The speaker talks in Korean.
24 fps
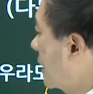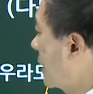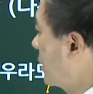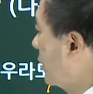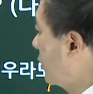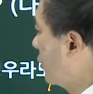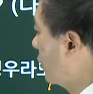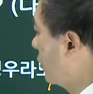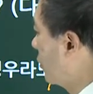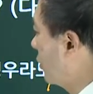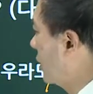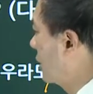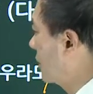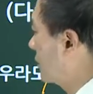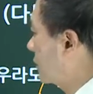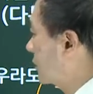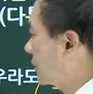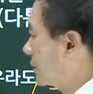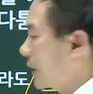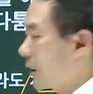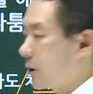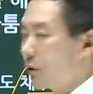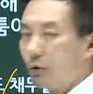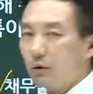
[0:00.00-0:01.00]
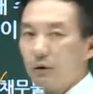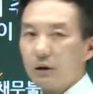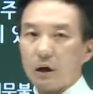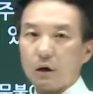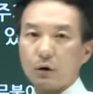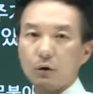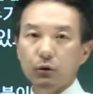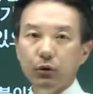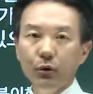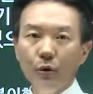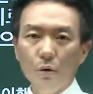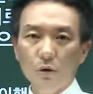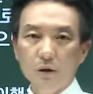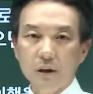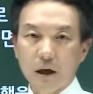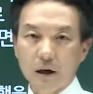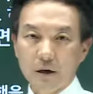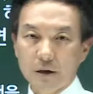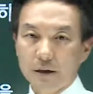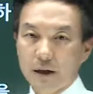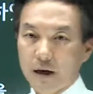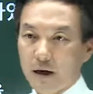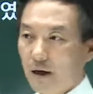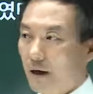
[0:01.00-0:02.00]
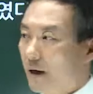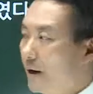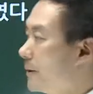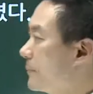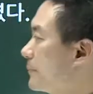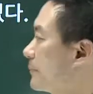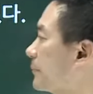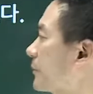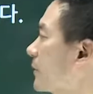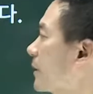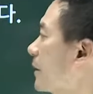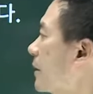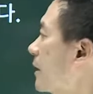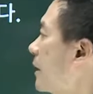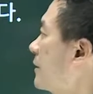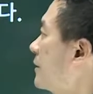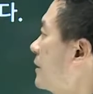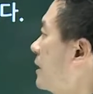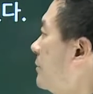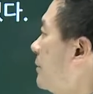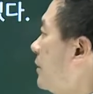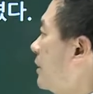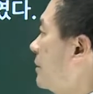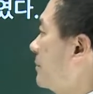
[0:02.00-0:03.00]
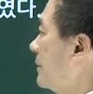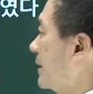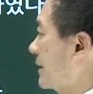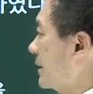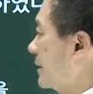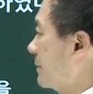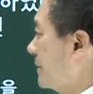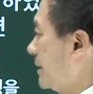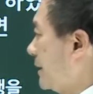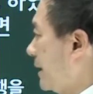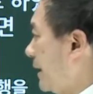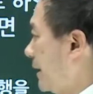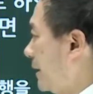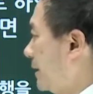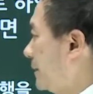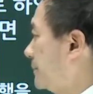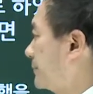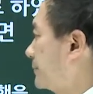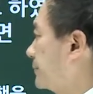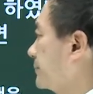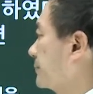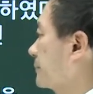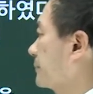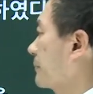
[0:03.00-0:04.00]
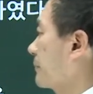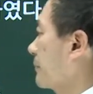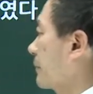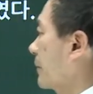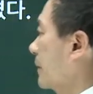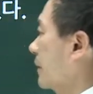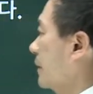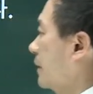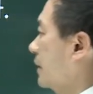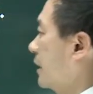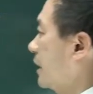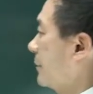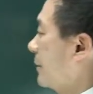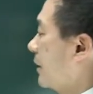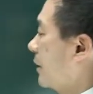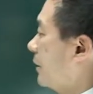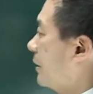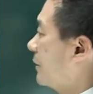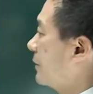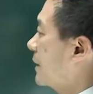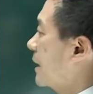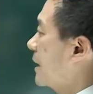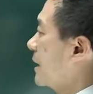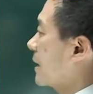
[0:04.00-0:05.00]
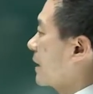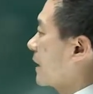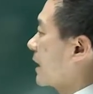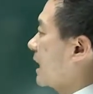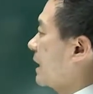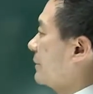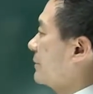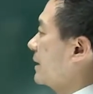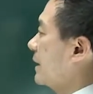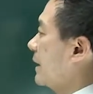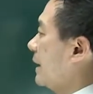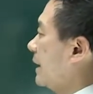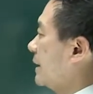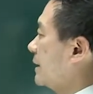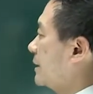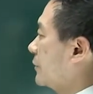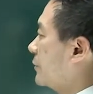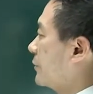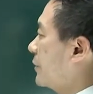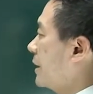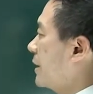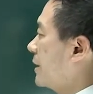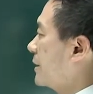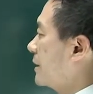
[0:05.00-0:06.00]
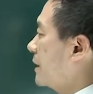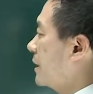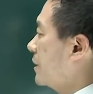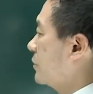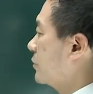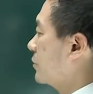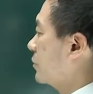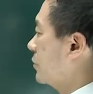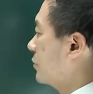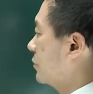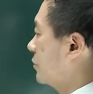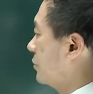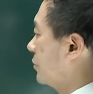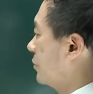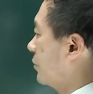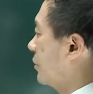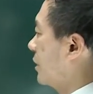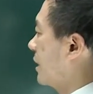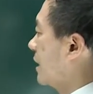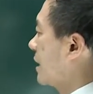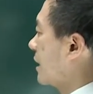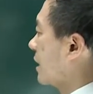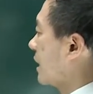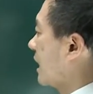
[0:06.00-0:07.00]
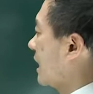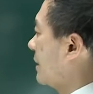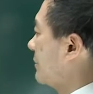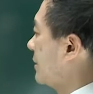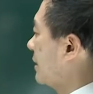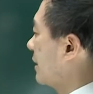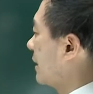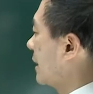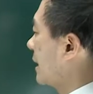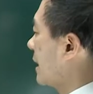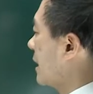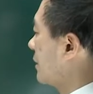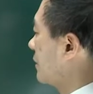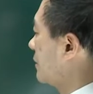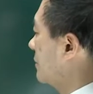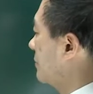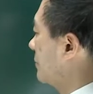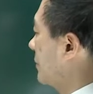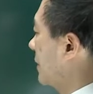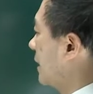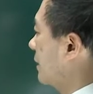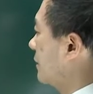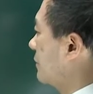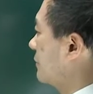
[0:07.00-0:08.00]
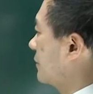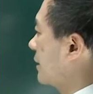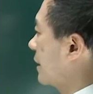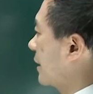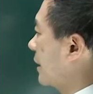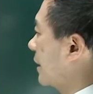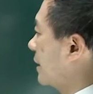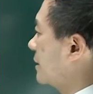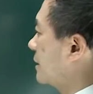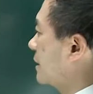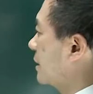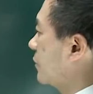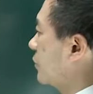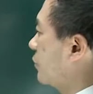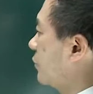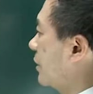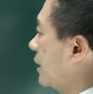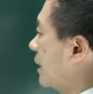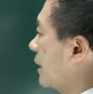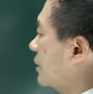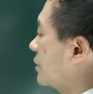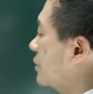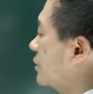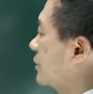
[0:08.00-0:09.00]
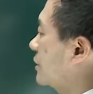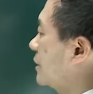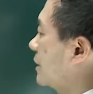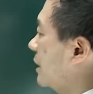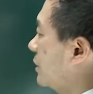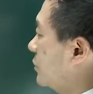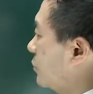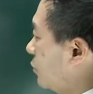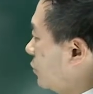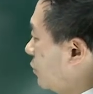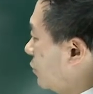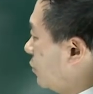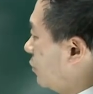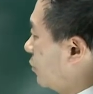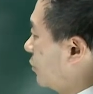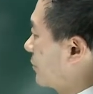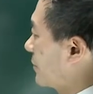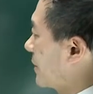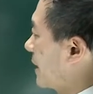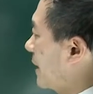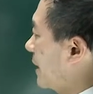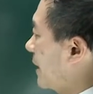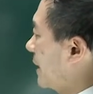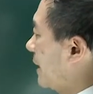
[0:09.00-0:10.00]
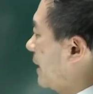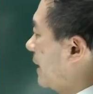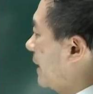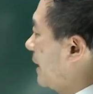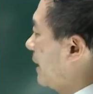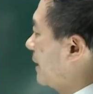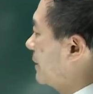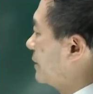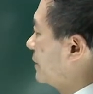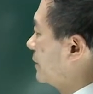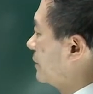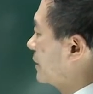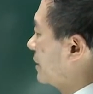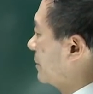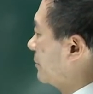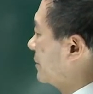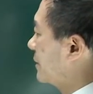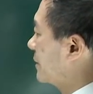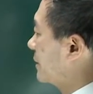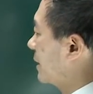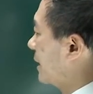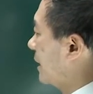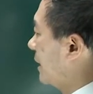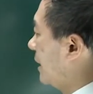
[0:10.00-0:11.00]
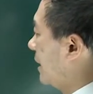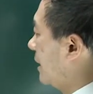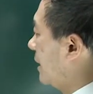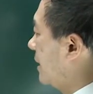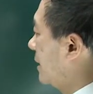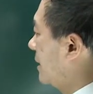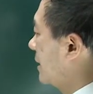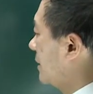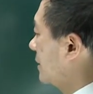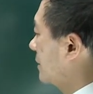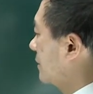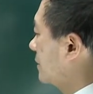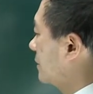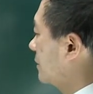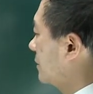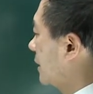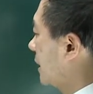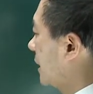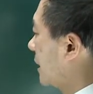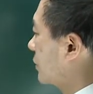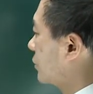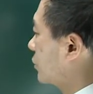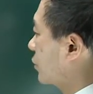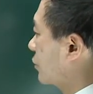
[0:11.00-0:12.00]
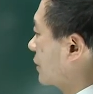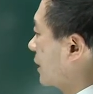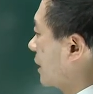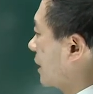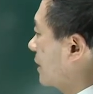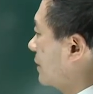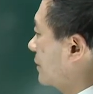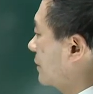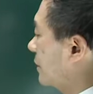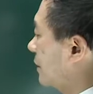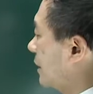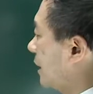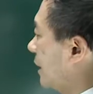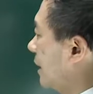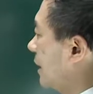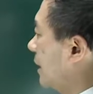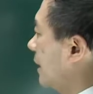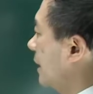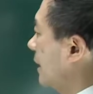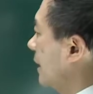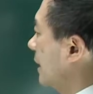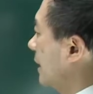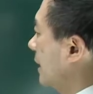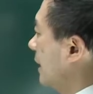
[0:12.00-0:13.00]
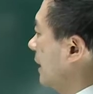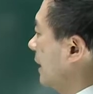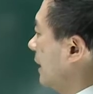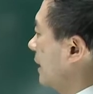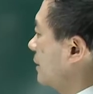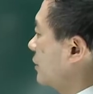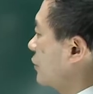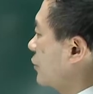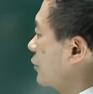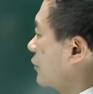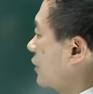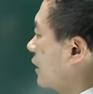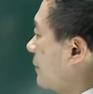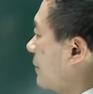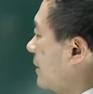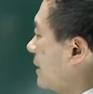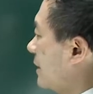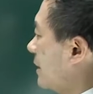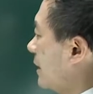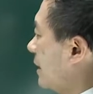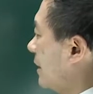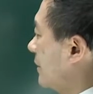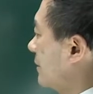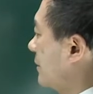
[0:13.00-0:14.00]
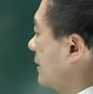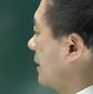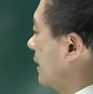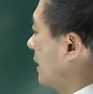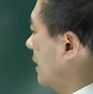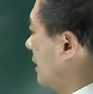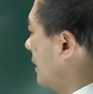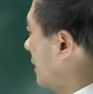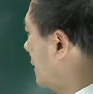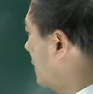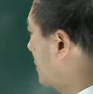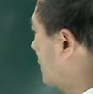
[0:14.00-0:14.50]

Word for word: 서로 따로따로 서로 다르다. 그래서 1번은 맞습니다. 2번 갑이 해제권을 행사하는 경우 갑이 계약금 100을 의뢰에게 제공하기 전이라도 해제 의삽 시가 의뢰에게 도달한 때 해제 효과가 발생한다.